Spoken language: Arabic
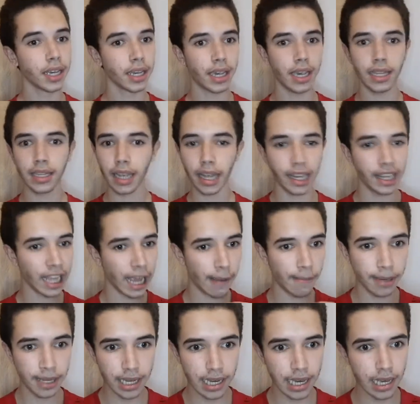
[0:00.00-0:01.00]
كان كان لاعب
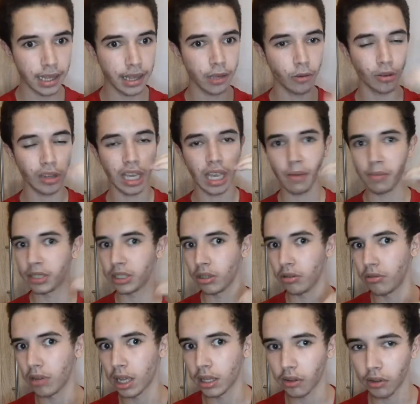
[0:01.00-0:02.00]
الكارثي وضيع برشا
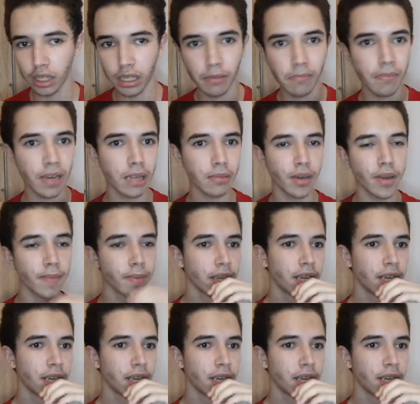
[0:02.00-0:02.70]
كرات قدام المرمى